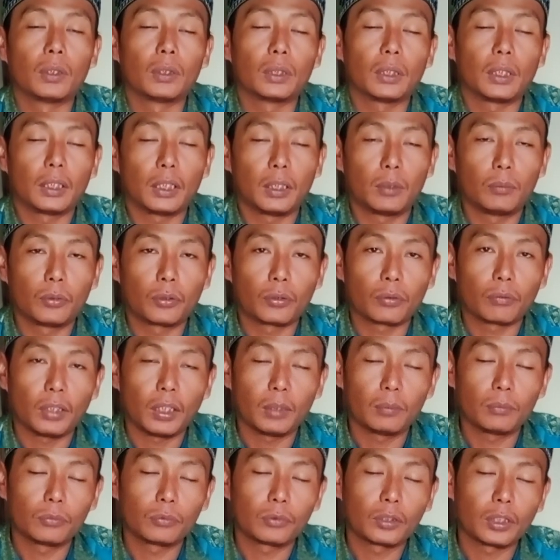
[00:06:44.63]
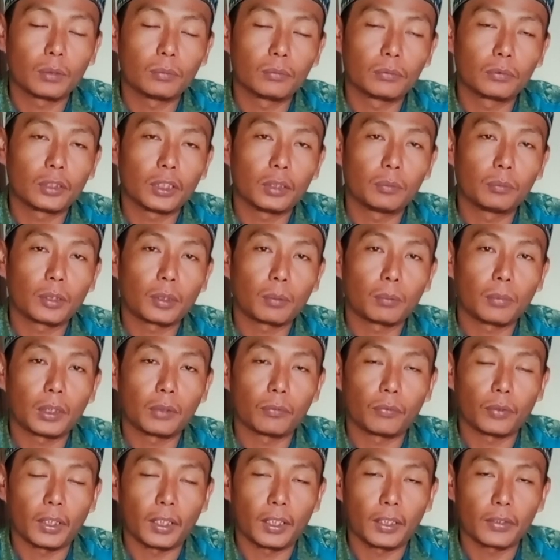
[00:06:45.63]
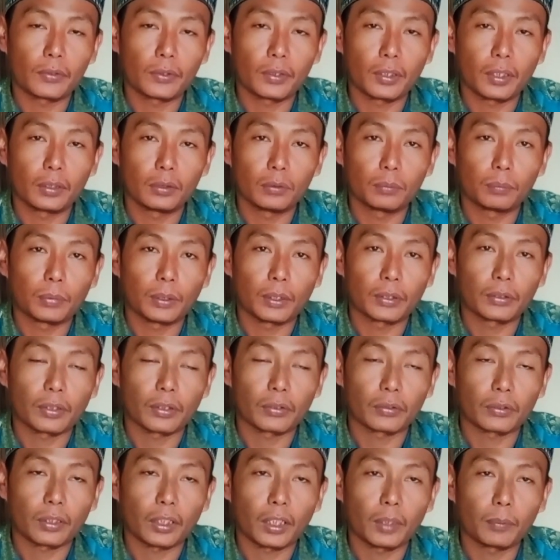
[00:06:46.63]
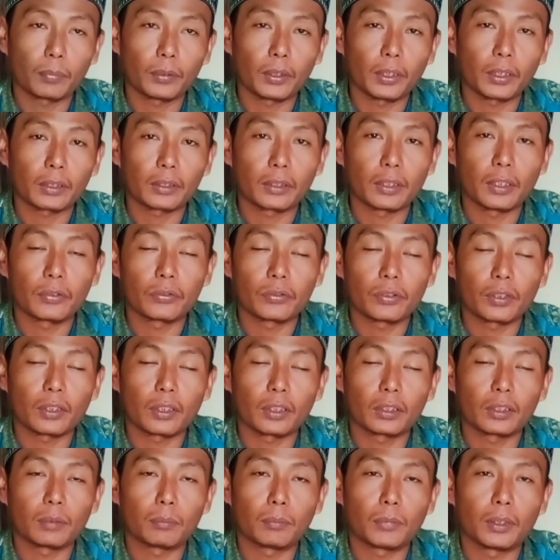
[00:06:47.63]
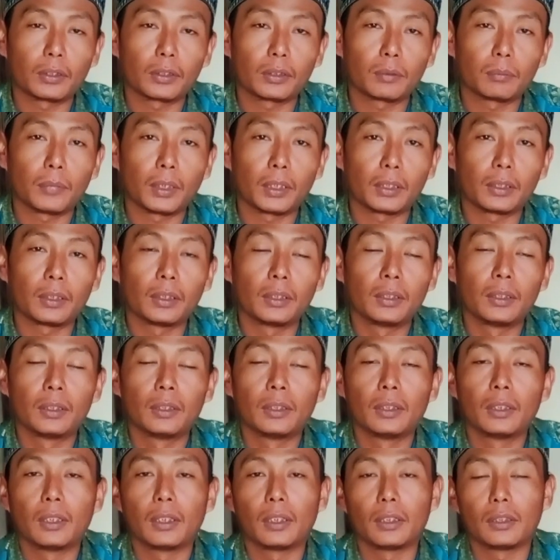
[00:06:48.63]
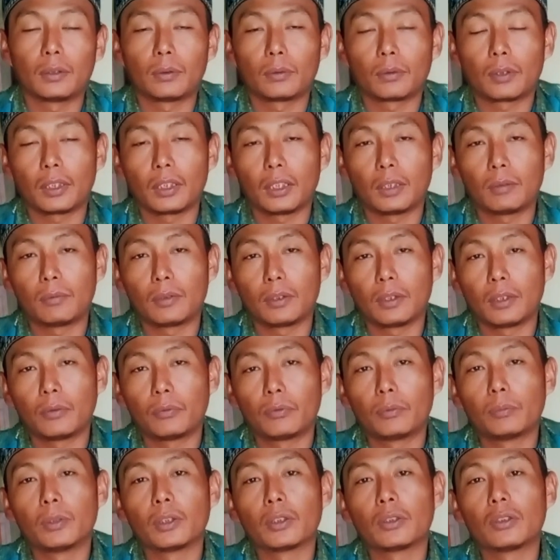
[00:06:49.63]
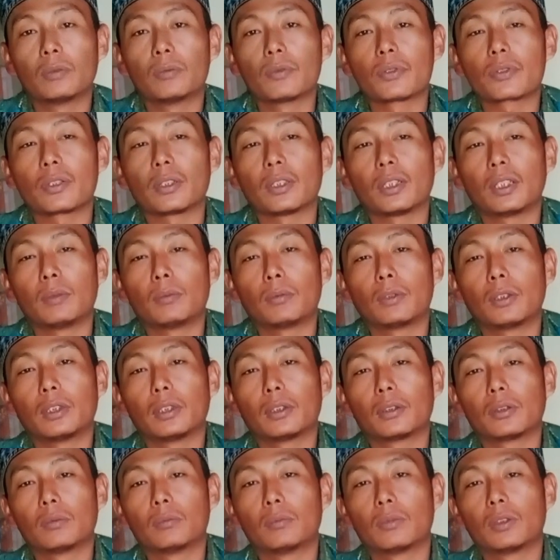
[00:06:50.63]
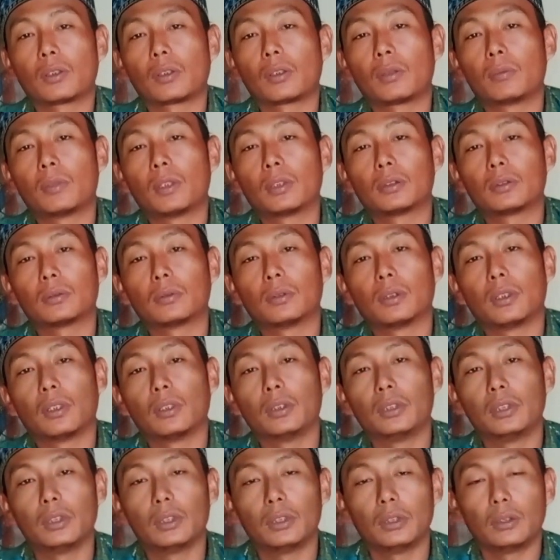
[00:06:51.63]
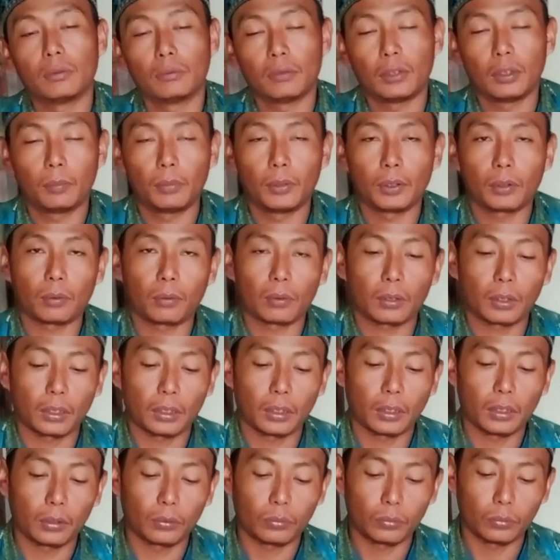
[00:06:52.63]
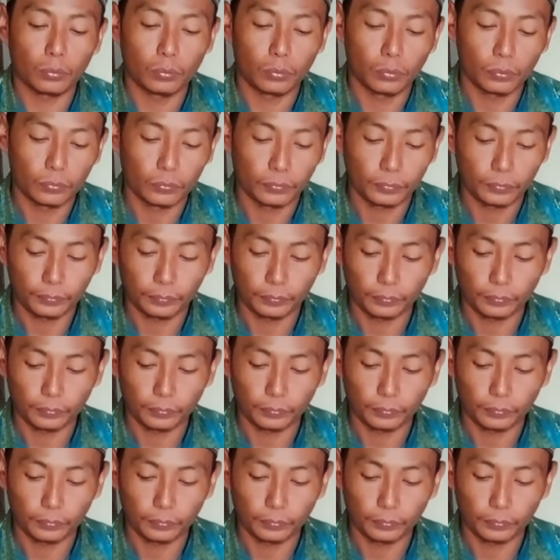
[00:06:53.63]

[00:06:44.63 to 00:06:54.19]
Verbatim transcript: kalau alam suam mudah-mudahan bermanfaat jangan lupa subscribe like dan share ke teman-teman Akhirul kalam, Assalamualaikum warahmatullahi wabarakatuh.